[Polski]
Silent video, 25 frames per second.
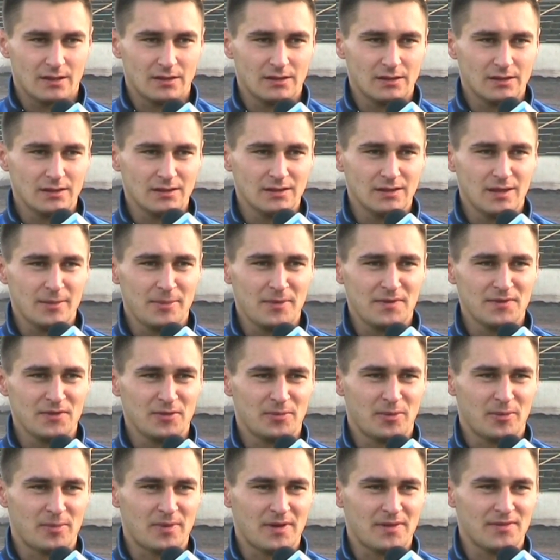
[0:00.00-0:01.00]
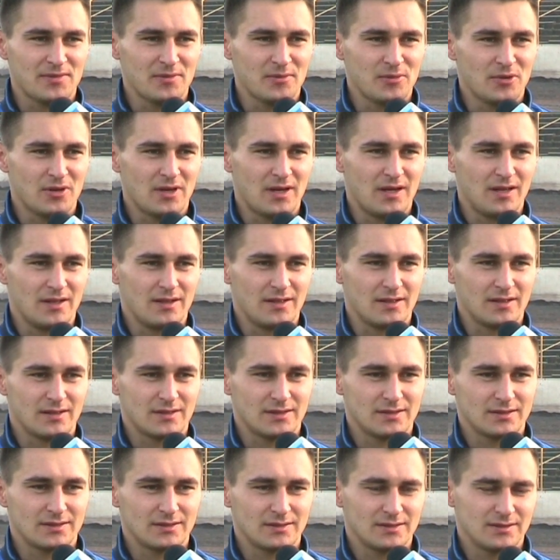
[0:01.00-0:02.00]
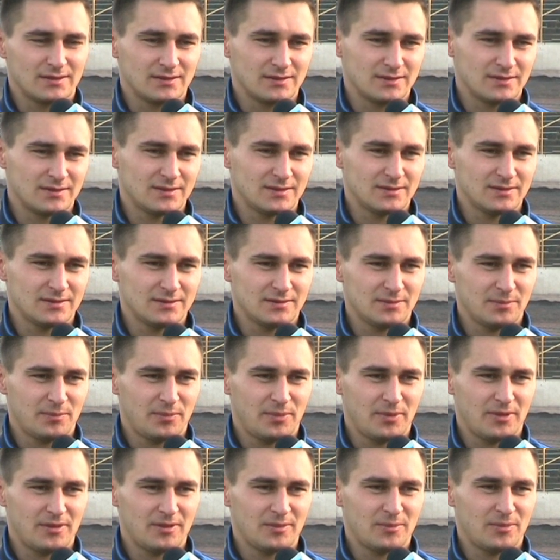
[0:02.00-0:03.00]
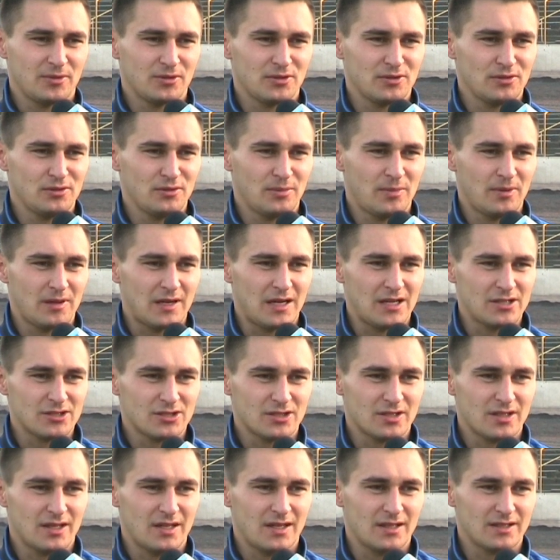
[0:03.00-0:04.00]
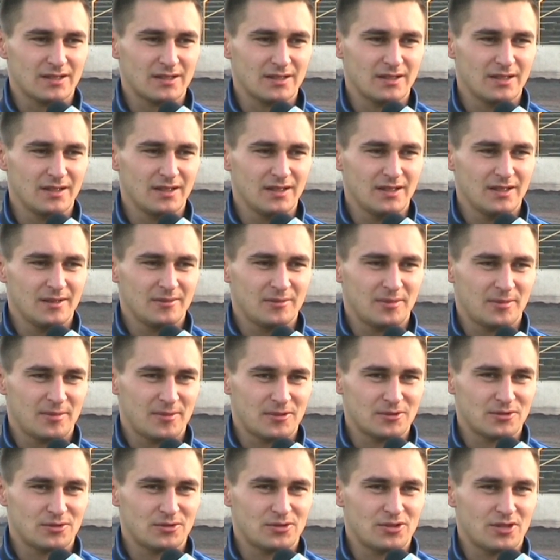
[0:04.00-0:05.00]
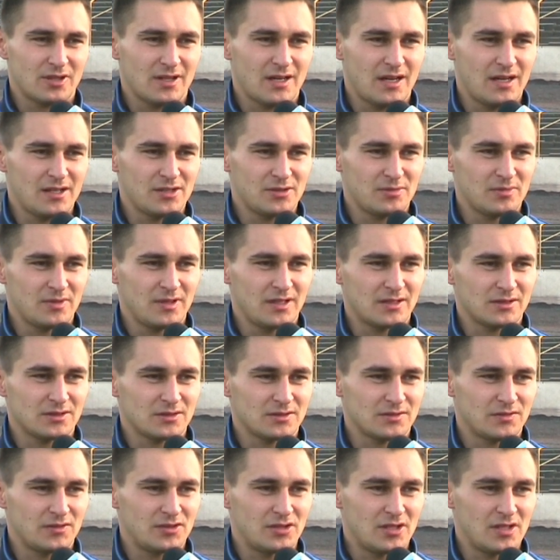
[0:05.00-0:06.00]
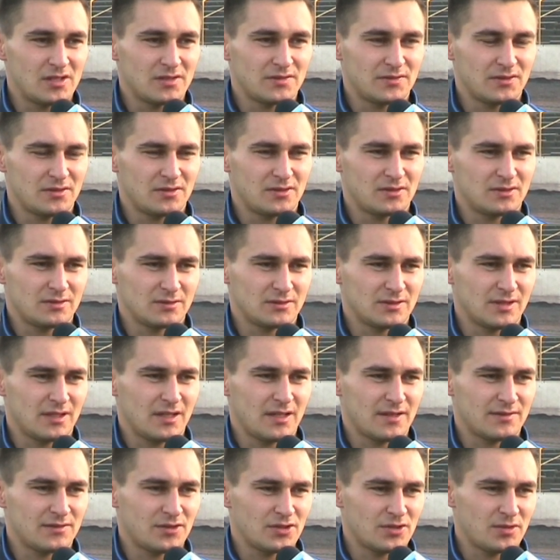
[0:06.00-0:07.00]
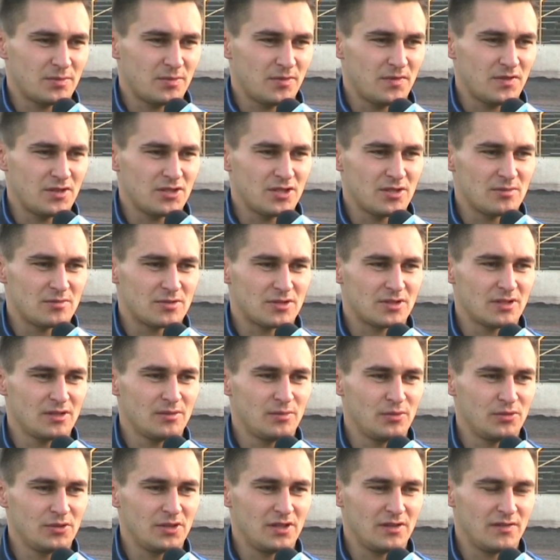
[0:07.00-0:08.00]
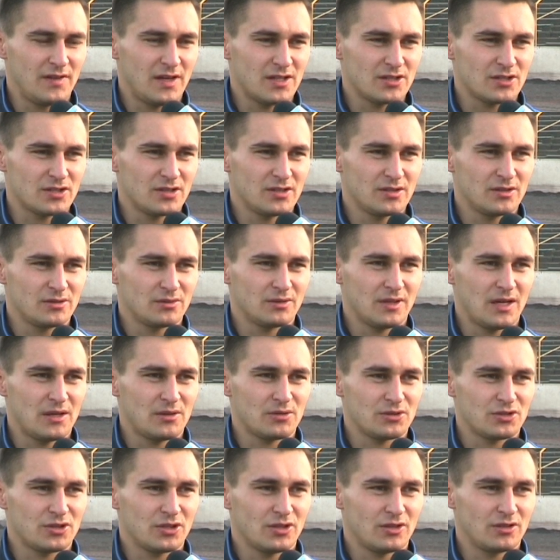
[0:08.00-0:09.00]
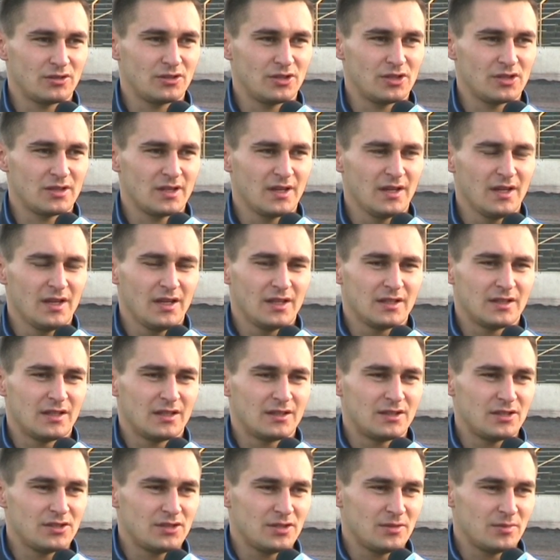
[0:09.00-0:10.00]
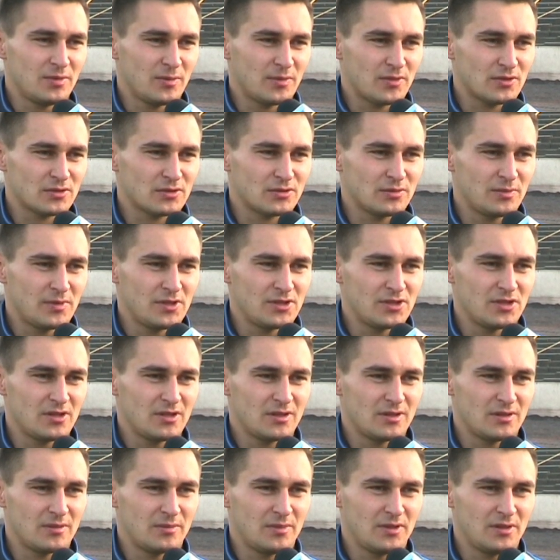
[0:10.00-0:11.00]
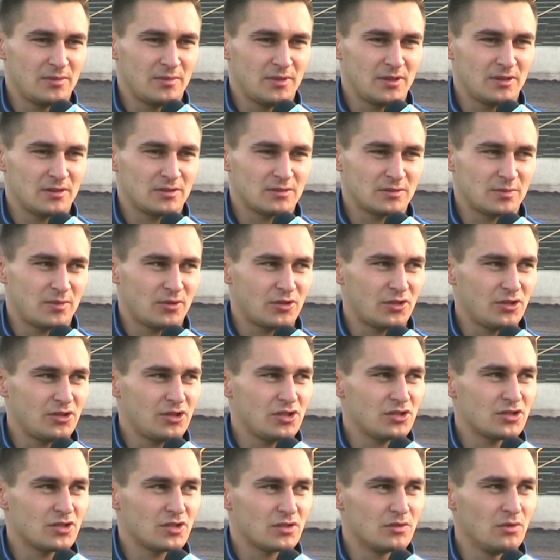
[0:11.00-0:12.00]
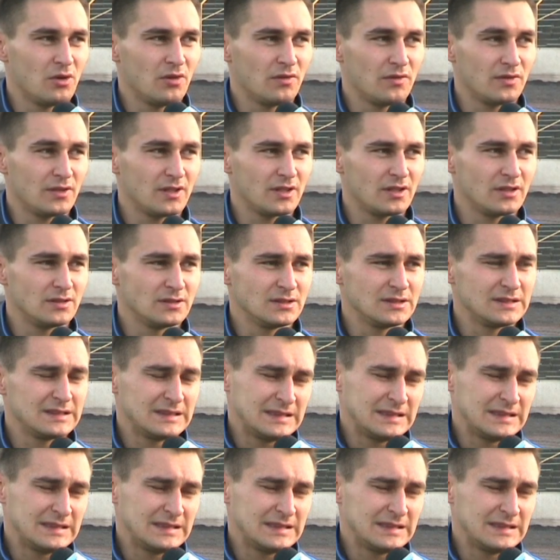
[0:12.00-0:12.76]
E, na pewno poprawi morale. Y, po, po tylu porażkach po prostu czekaliśmy na to zwycięstwo. Tak jak wcześniej powiedziałem, styl był nieważny, udało się odnieść. Ten tydzień po prostu będzie, będą spokojniejsze głowy.